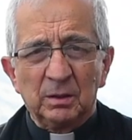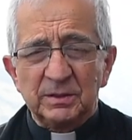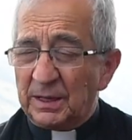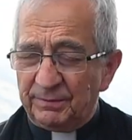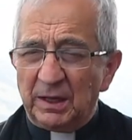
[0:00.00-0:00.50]

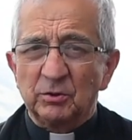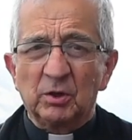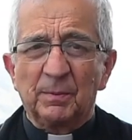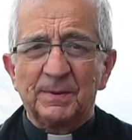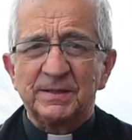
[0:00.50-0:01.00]
sabiendo
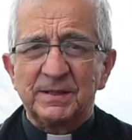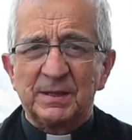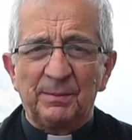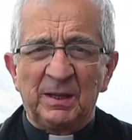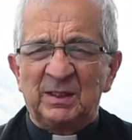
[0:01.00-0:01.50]
que
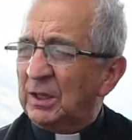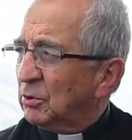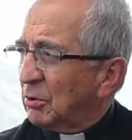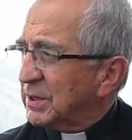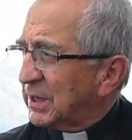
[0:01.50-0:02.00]
precisamente
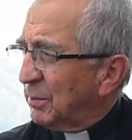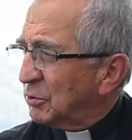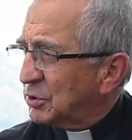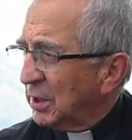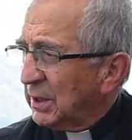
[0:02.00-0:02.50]
no lo
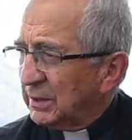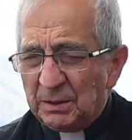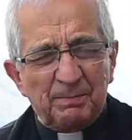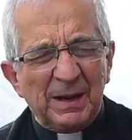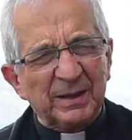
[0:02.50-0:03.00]
hacemos
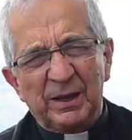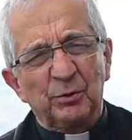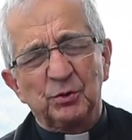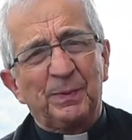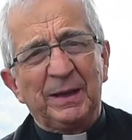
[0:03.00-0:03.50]
ni para que
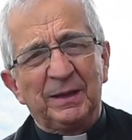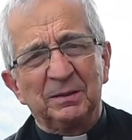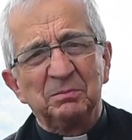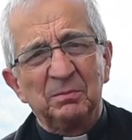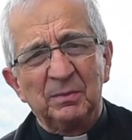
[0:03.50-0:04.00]
nos
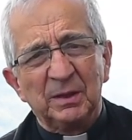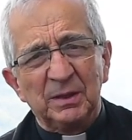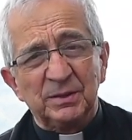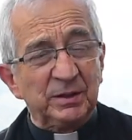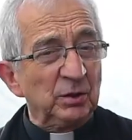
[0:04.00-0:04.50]
vean,
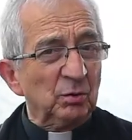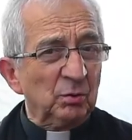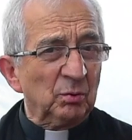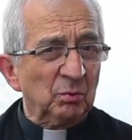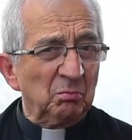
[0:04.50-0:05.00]
sino
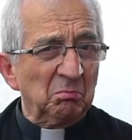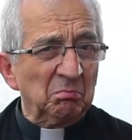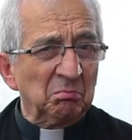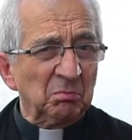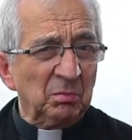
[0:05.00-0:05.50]

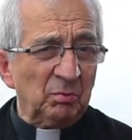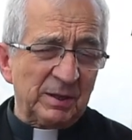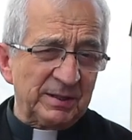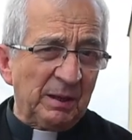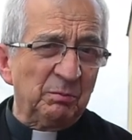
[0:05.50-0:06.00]
lo
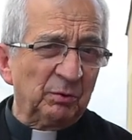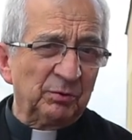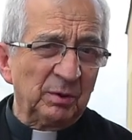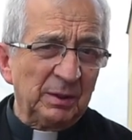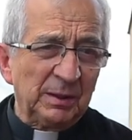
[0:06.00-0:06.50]

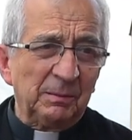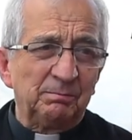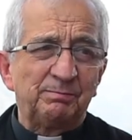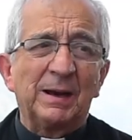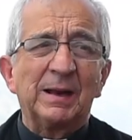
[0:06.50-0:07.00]
hacemos
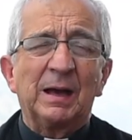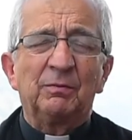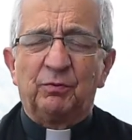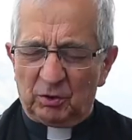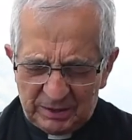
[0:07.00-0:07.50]
para
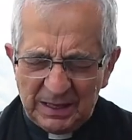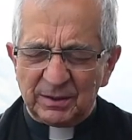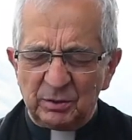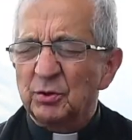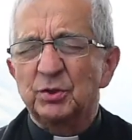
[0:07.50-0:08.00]

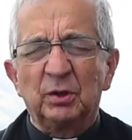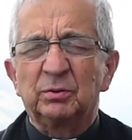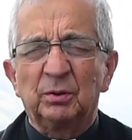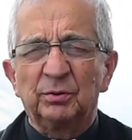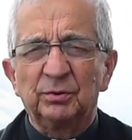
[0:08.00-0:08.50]
forjar
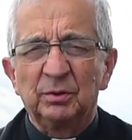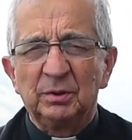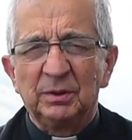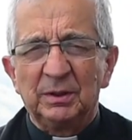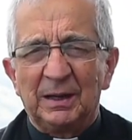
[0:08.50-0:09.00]
nosotros
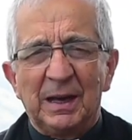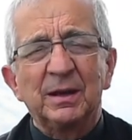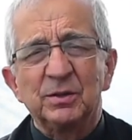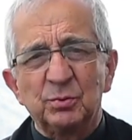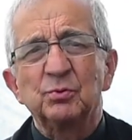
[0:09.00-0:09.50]
a
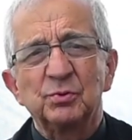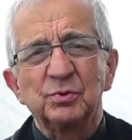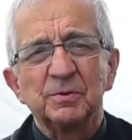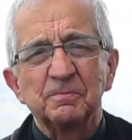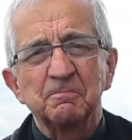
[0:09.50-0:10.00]

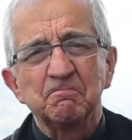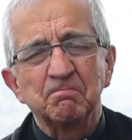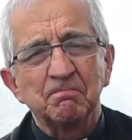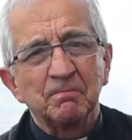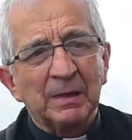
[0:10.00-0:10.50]
Jesús.
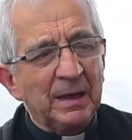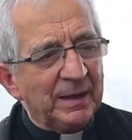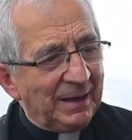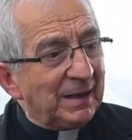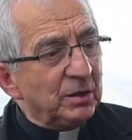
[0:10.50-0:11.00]

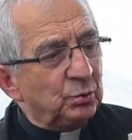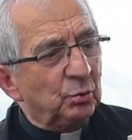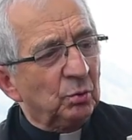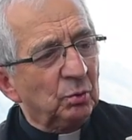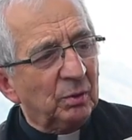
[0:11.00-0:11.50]
El
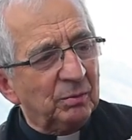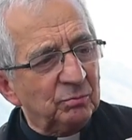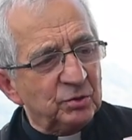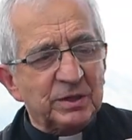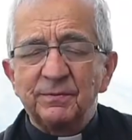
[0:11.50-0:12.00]
ayuno
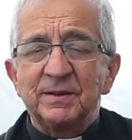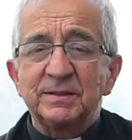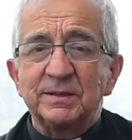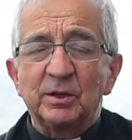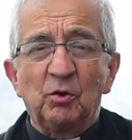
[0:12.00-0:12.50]
muchas
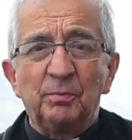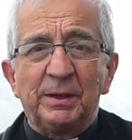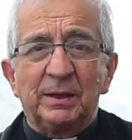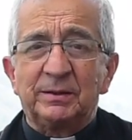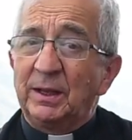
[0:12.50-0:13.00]
veces se
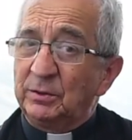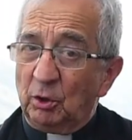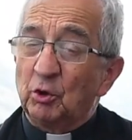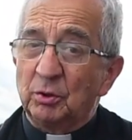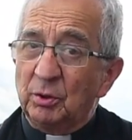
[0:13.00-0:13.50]
convierte en,
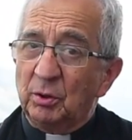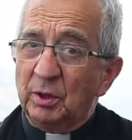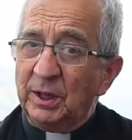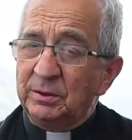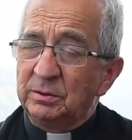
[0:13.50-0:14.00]

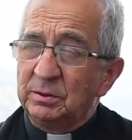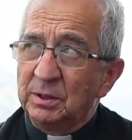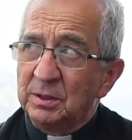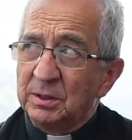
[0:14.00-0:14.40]
en